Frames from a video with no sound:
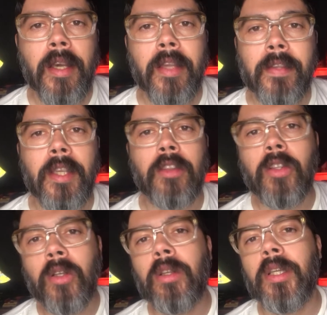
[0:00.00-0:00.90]
Así que
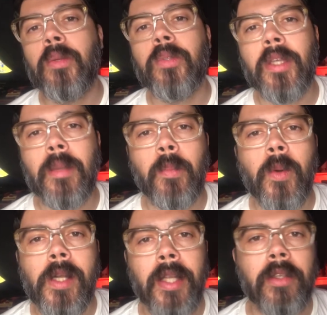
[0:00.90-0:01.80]
todo lo que ustedes
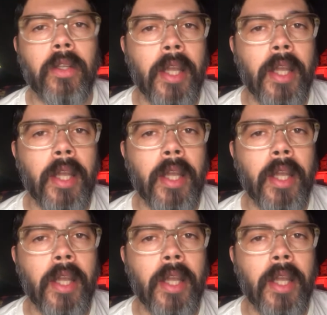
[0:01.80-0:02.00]
puedan